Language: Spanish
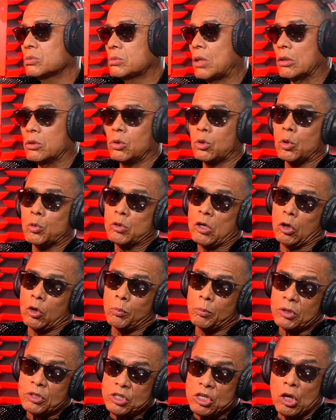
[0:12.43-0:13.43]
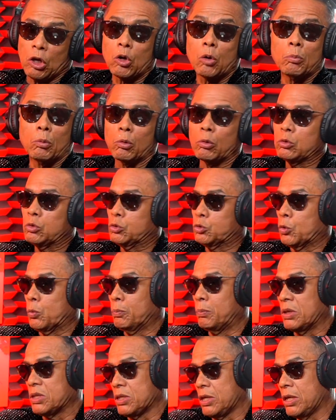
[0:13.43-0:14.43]
Tanto con una compañía como con tus
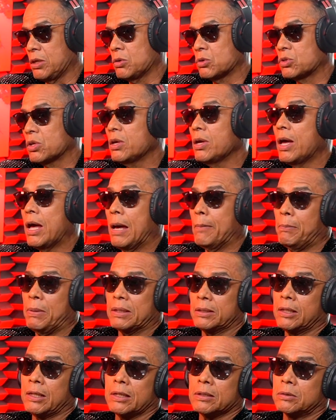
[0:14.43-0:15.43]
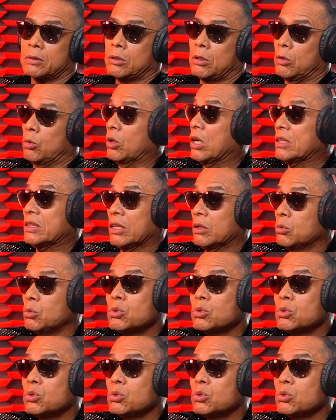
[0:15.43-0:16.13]
compañeros, aparte que es lo que te